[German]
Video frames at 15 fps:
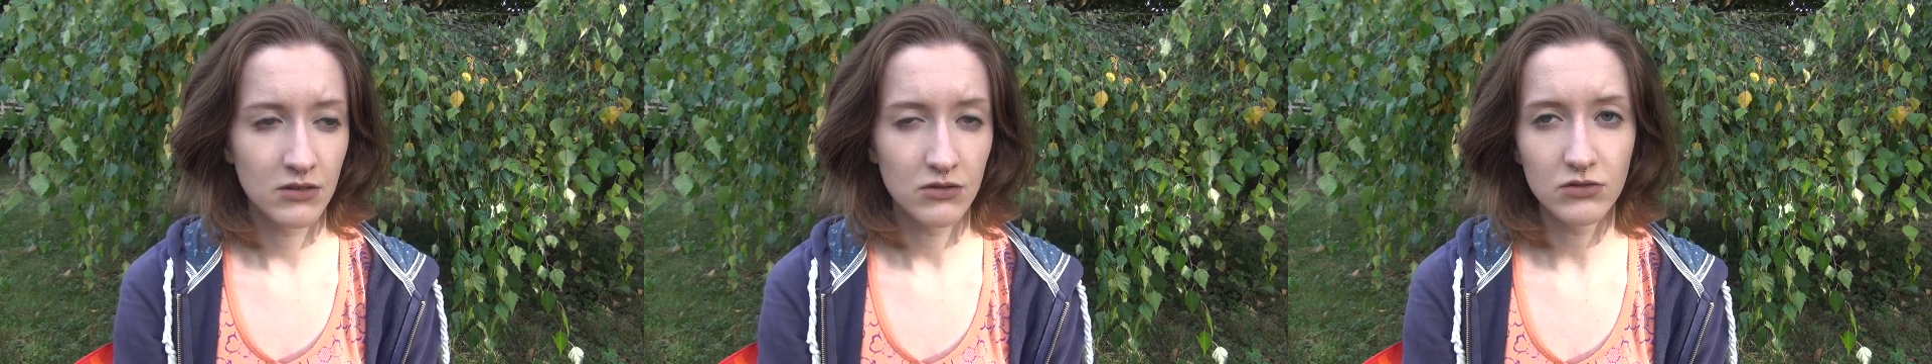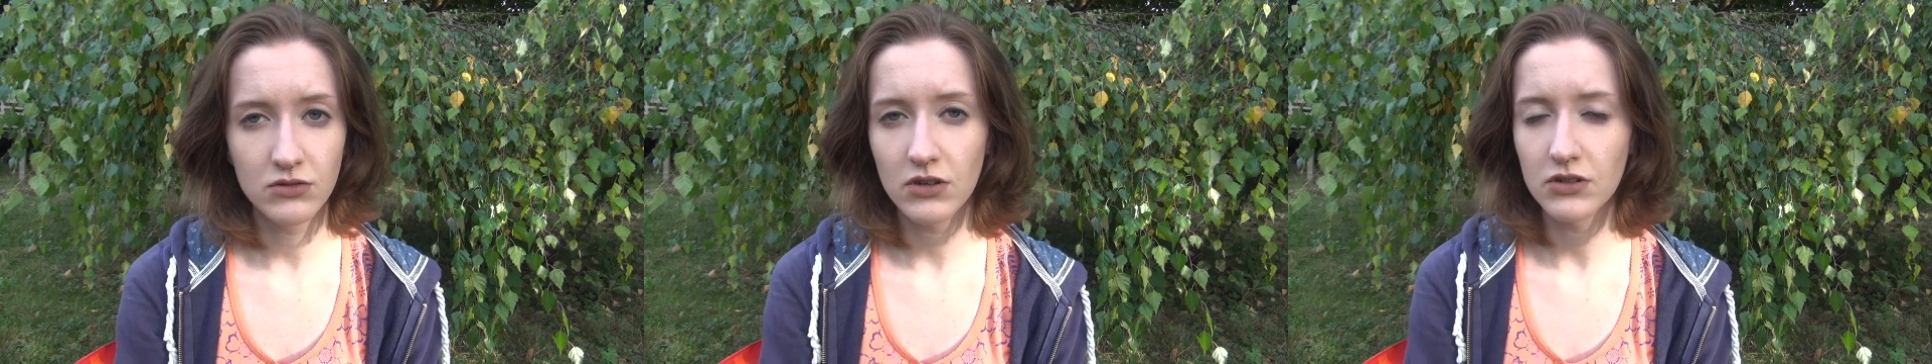
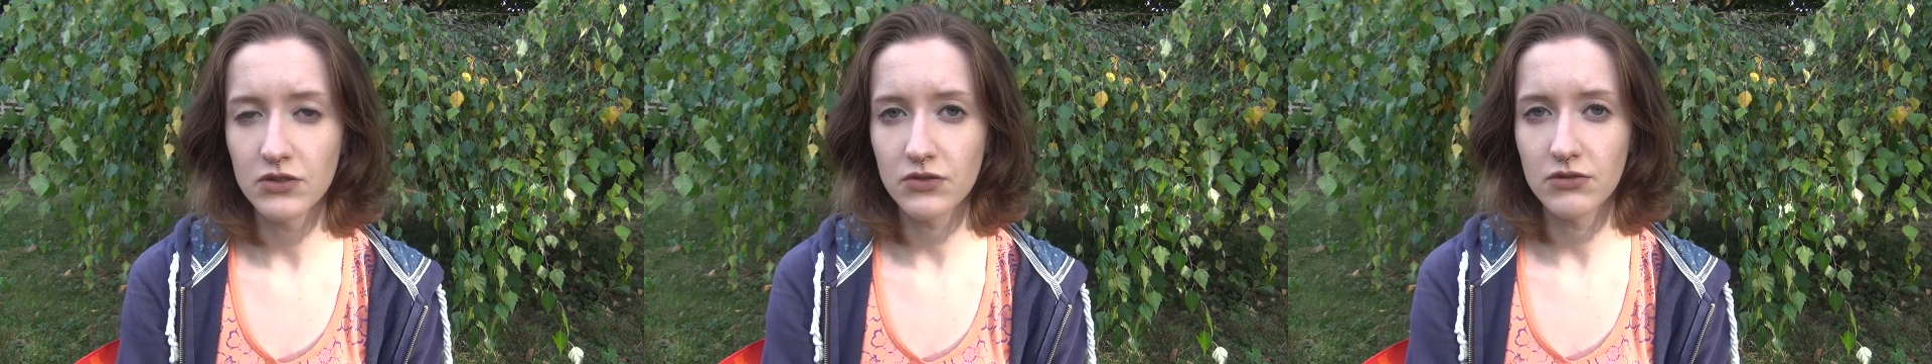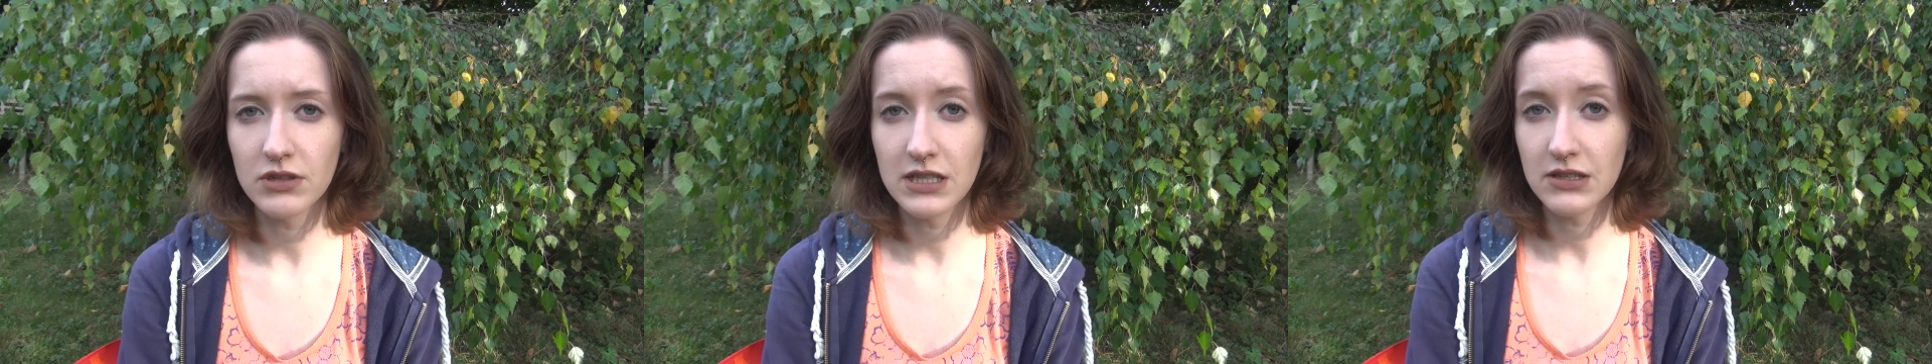
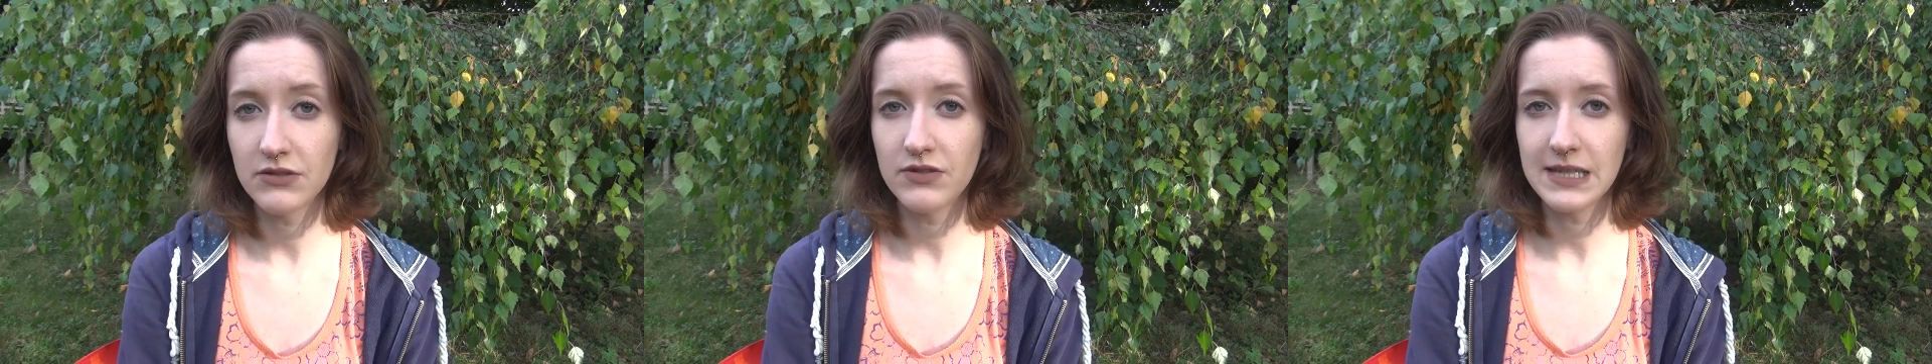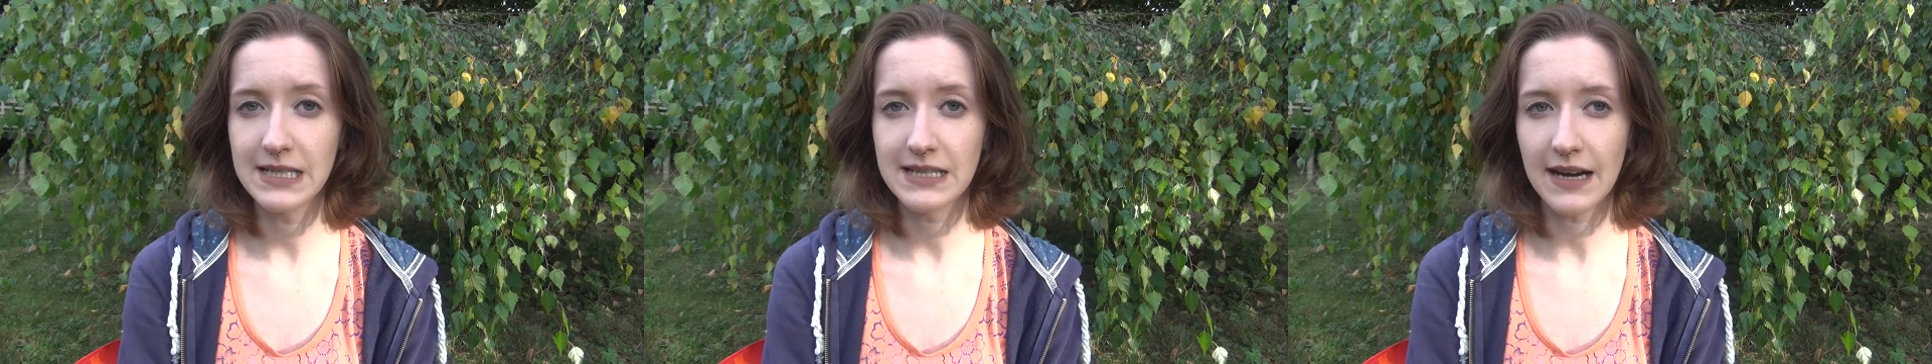unkontrolliert
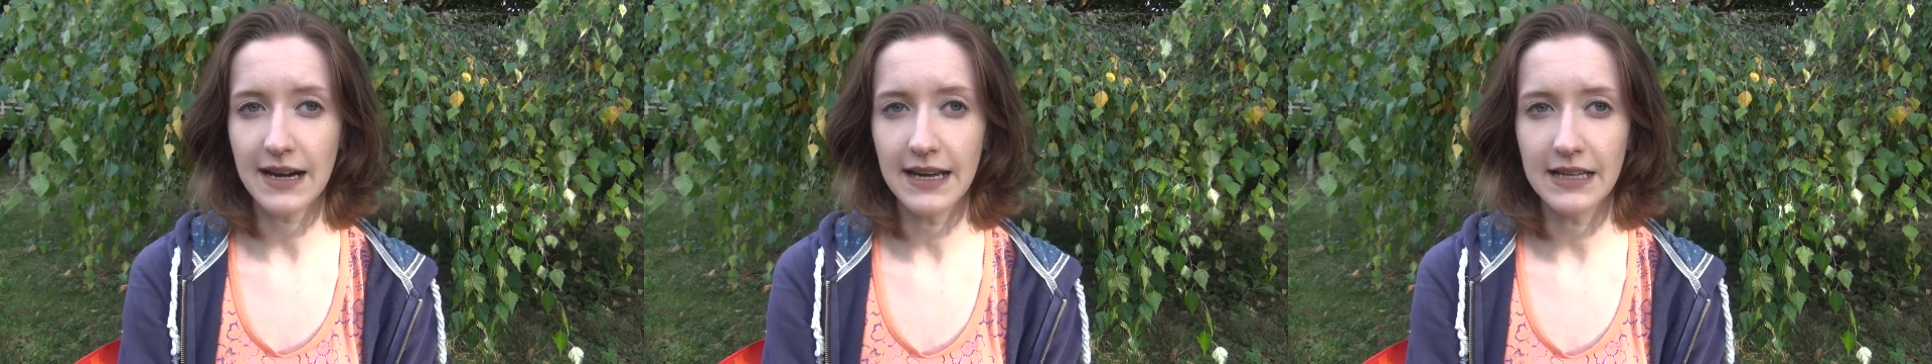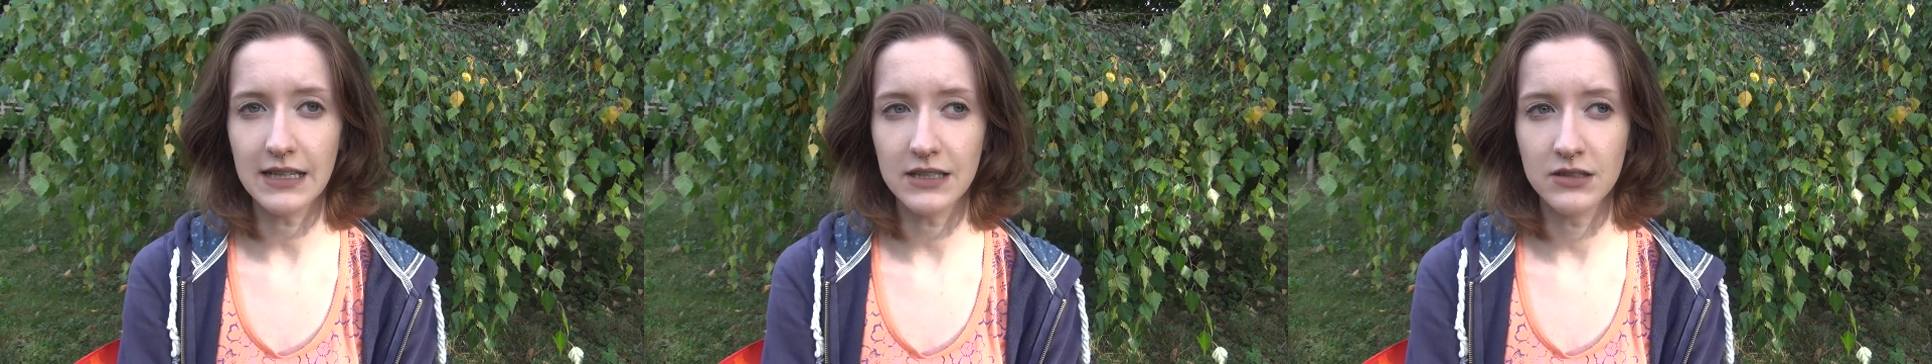viel
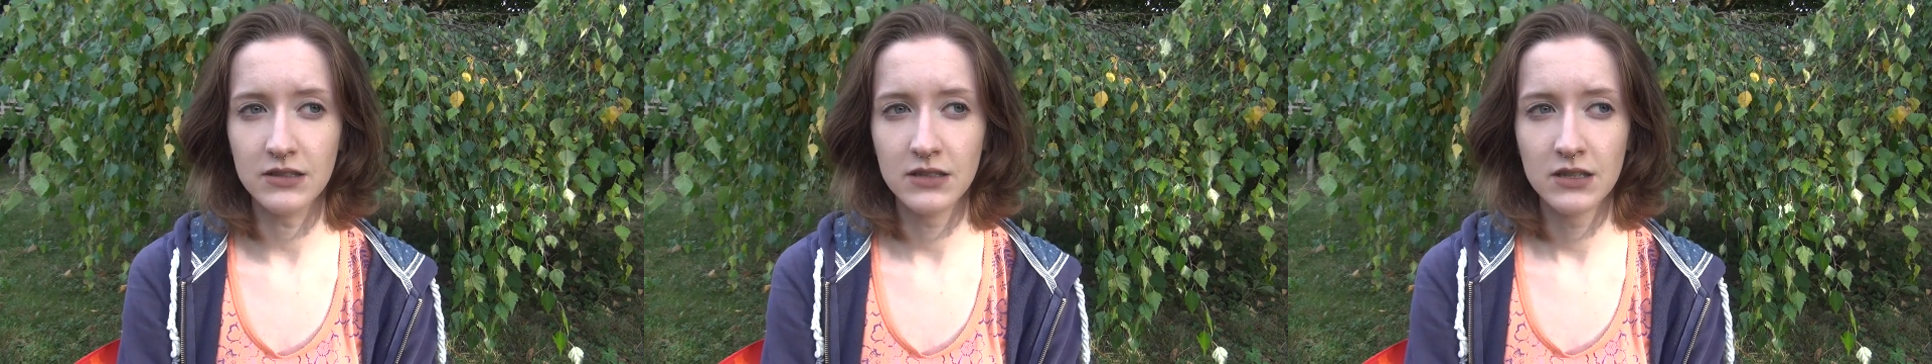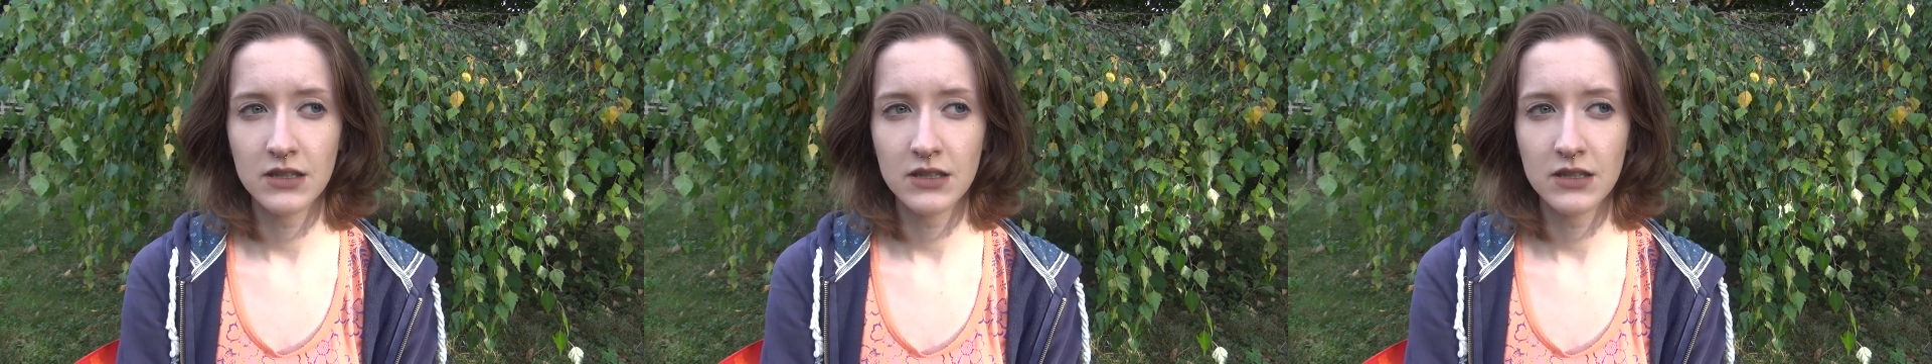teilen.